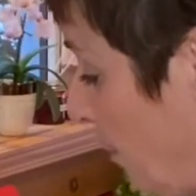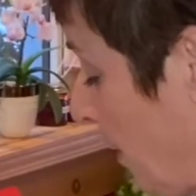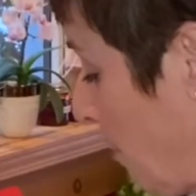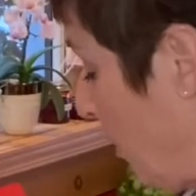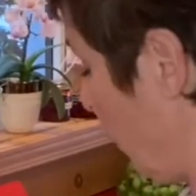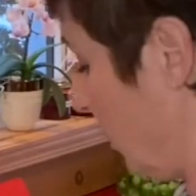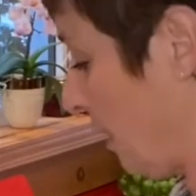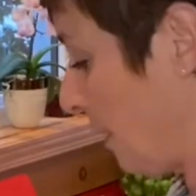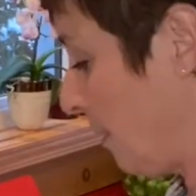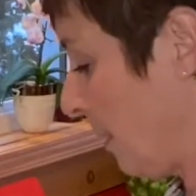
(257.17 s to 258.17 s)
vraiment de
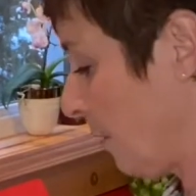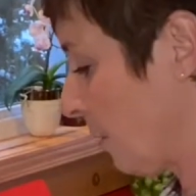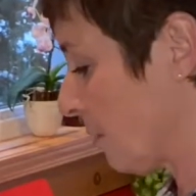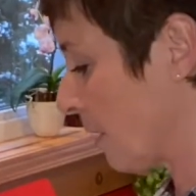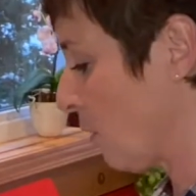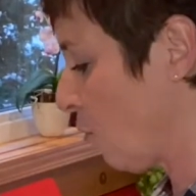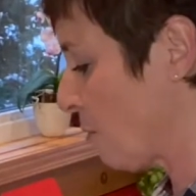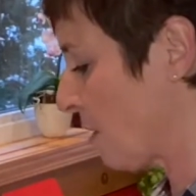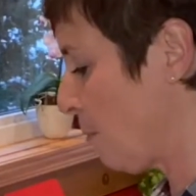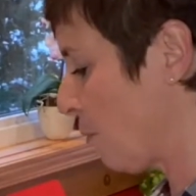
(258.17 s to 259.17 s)
technique euh, très
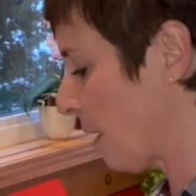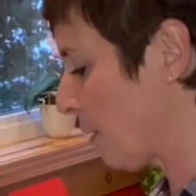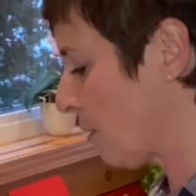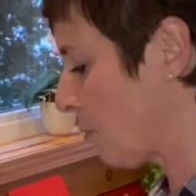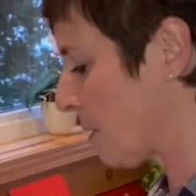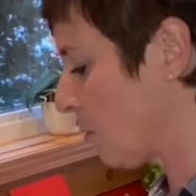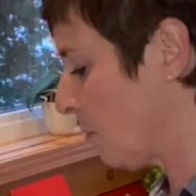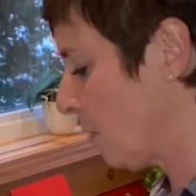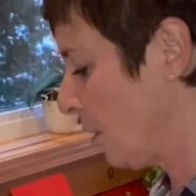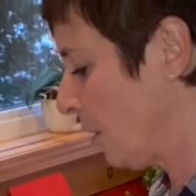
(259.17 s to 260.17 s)
compliquée pour la cuisson.
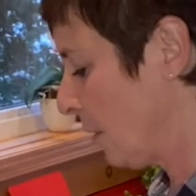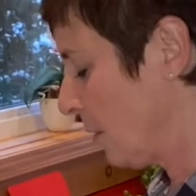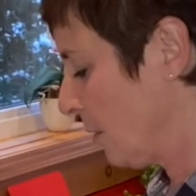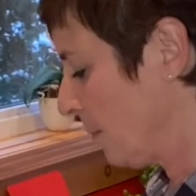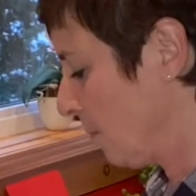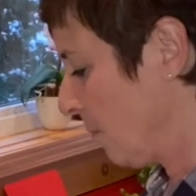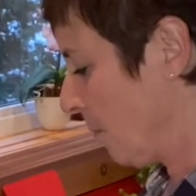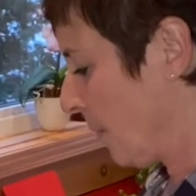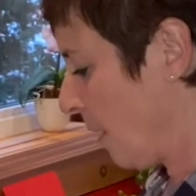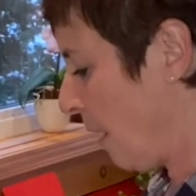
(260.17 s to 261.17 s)

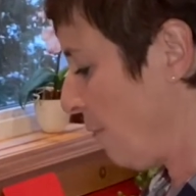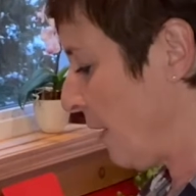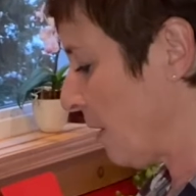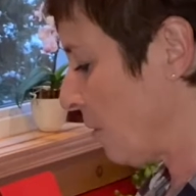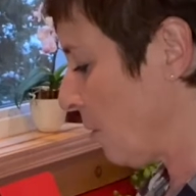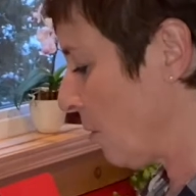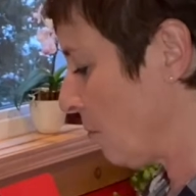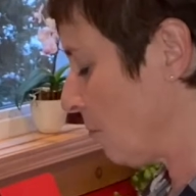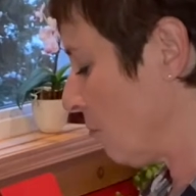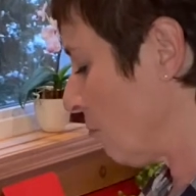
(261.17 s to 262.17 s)
En fait,
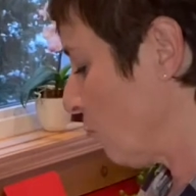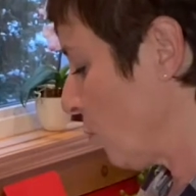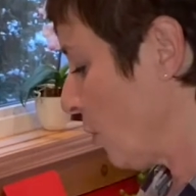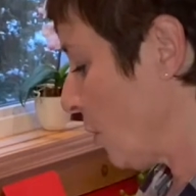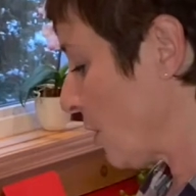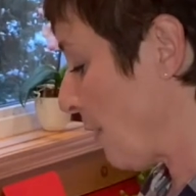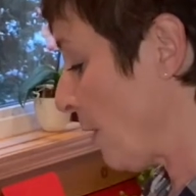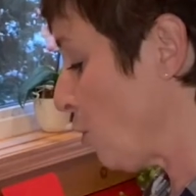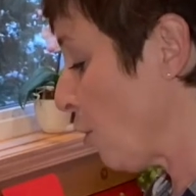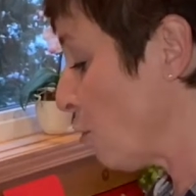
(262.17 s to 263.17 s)
ça
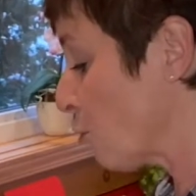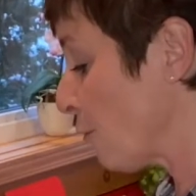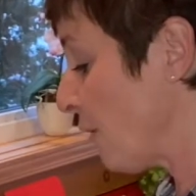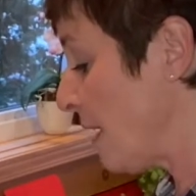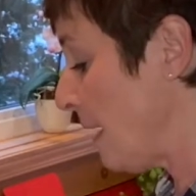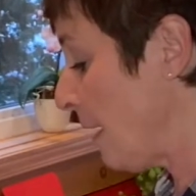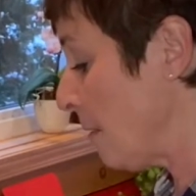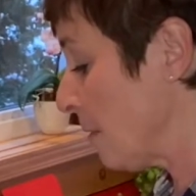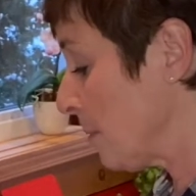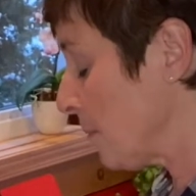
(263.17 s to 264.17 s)
va être de le
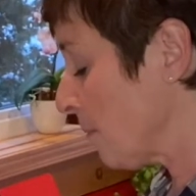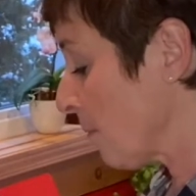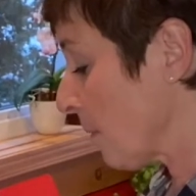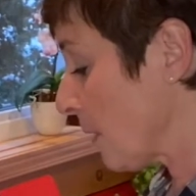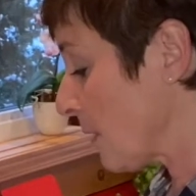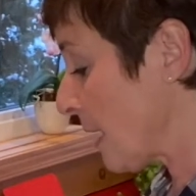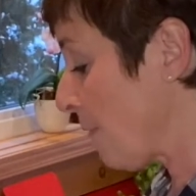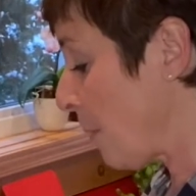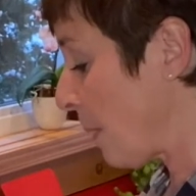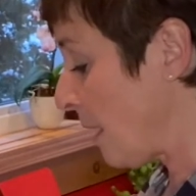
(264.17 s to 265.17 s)
surveiller. Ça
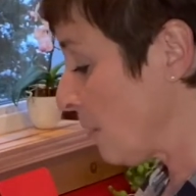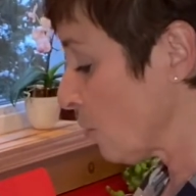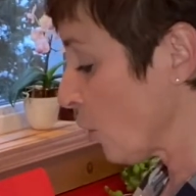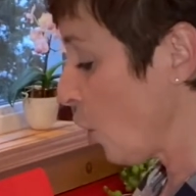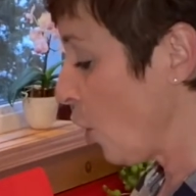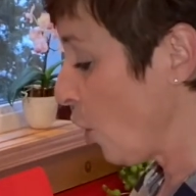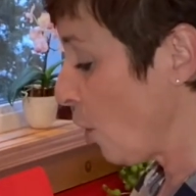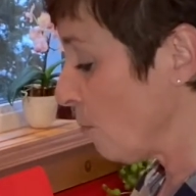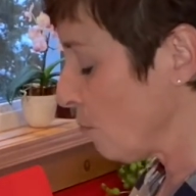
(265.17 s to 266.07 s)
va prendre, euh,